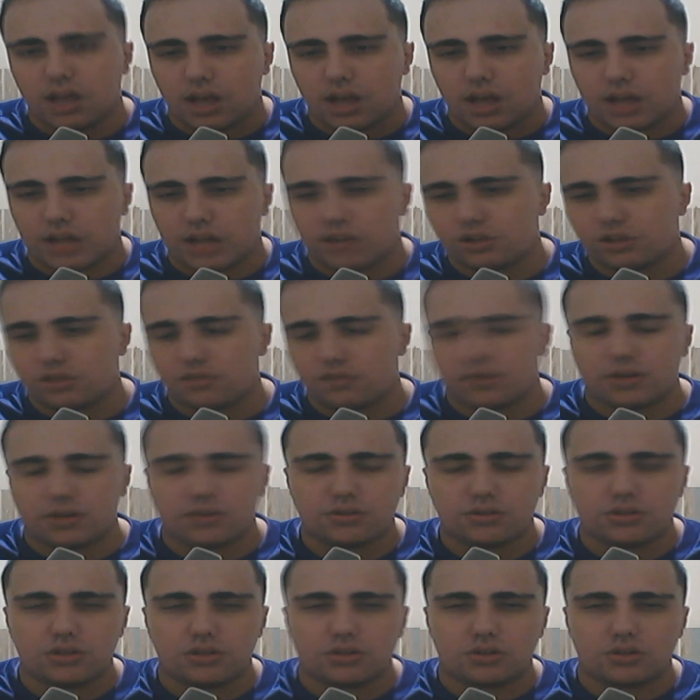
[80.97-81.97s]
ativar o
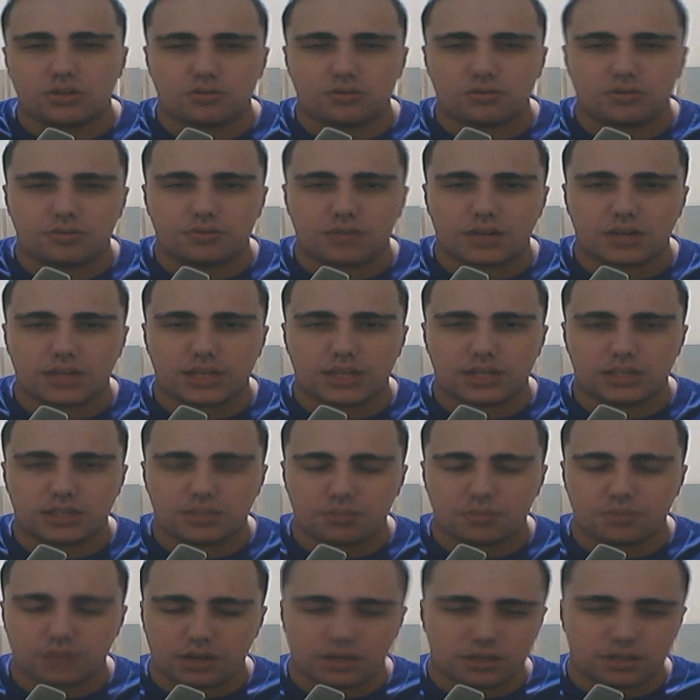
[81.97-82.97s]
sininho de notificação
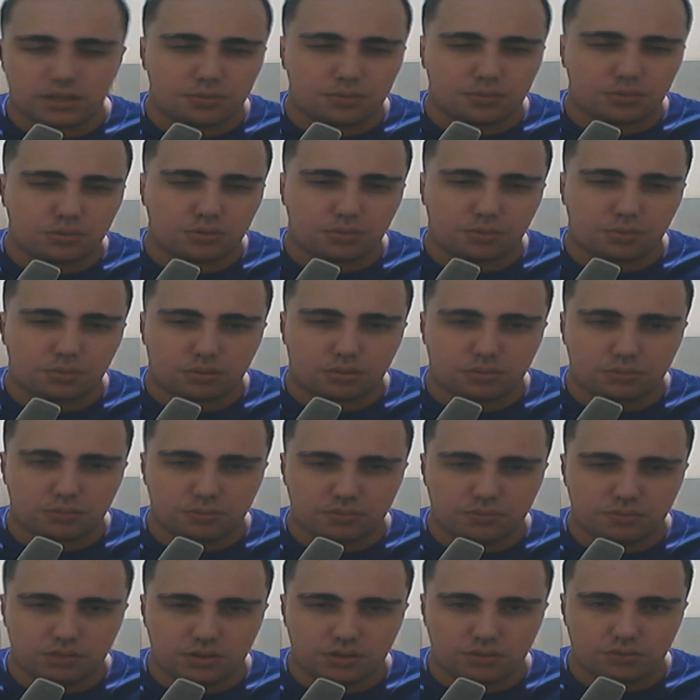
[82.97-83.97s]
para receber os
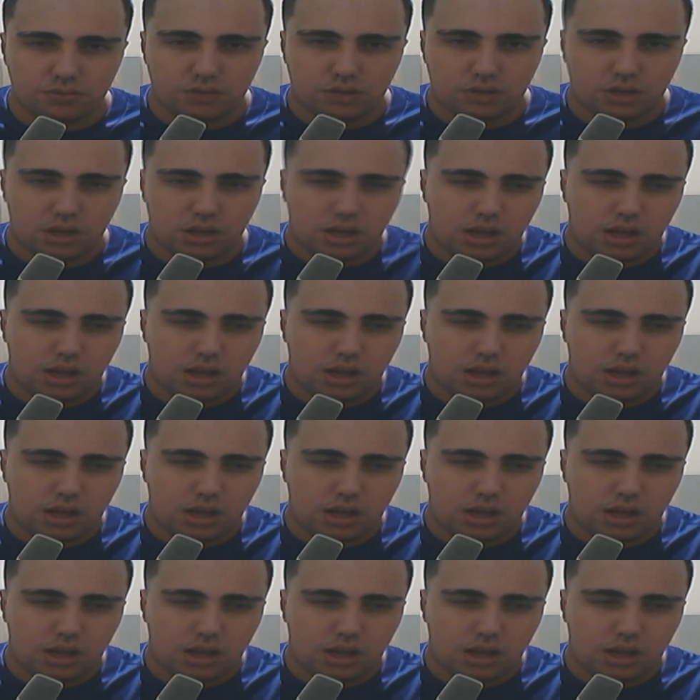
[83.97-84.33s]
próximos vídeos,